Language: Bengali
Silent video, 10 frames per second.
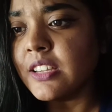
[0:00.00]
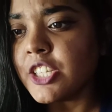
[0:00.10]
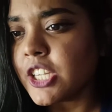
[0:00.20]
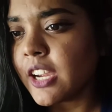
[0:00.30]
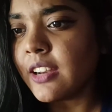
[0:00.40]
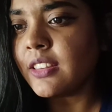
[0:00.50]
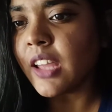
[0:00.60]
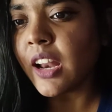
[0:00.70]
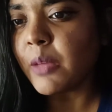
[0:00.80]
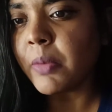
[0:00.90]

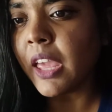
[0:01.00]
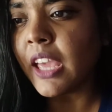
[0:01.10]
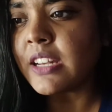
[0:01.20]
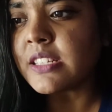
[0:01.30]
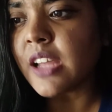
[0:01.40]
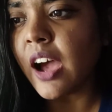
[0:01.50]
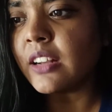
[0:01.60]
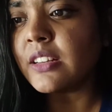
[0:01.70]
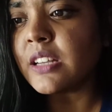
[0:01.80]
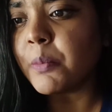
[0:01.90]
শিরতারা বেয়ে
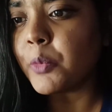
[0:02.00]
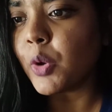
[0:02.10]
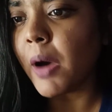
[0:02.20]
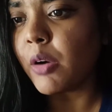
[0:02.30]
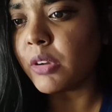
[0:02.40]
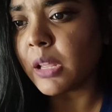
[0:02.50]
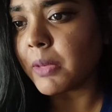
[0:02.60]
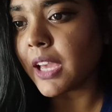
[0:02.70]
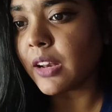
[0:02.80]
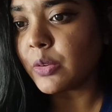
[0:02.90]
ঠান্ডা প্রবাহ
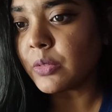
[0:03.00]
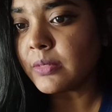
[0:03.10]
নেমে গেল